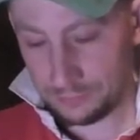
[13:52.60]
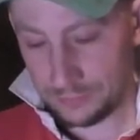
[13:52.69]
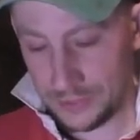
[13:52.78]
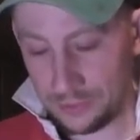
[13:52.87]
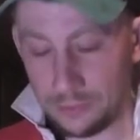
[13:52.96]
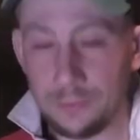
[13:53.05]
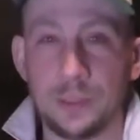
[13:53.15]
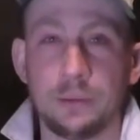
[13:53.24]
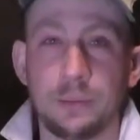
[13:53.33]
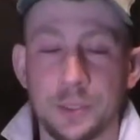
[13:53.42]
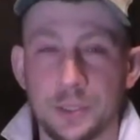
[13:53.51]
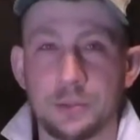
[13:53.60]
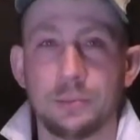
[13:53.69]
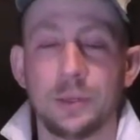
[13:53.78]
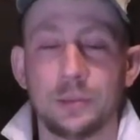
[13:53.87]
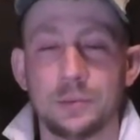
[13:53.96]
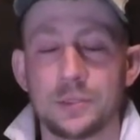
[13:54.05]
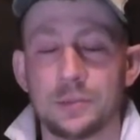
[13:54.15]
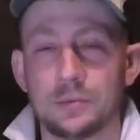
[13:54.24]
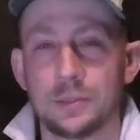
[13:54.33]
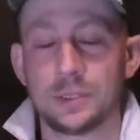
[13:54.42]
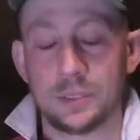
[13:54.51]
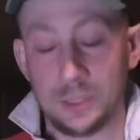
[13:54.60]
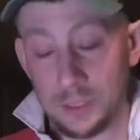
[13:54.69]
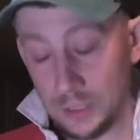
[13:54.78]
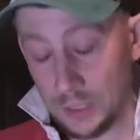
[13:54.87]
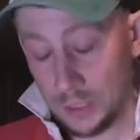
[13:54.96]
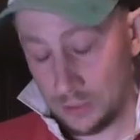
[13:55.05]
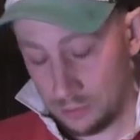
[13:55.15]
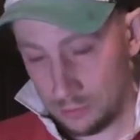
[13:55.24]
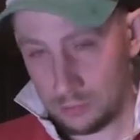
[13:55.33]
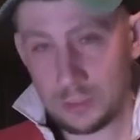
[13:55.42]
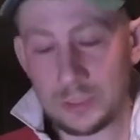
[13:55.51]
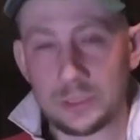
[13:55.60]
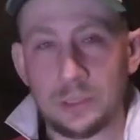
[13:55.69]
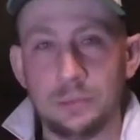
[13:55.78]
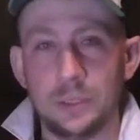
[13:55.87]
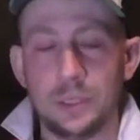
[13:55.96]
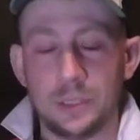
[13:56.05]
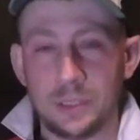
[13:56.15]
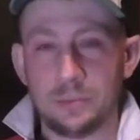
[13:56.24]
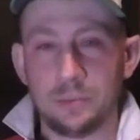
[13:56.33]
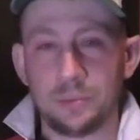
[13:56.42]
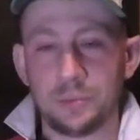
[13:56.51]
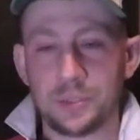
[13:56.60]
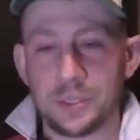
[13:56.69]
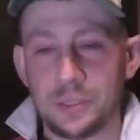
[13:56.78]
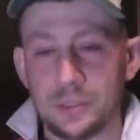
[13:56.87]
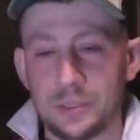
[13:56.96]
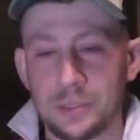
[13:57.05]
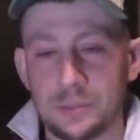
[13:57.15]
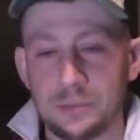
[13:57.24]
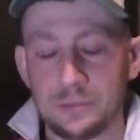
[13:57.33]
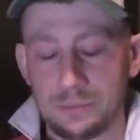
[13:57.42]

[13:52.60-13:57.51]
и думали вообще, что получится у нас. Ну, на самом деле, как бы получилось.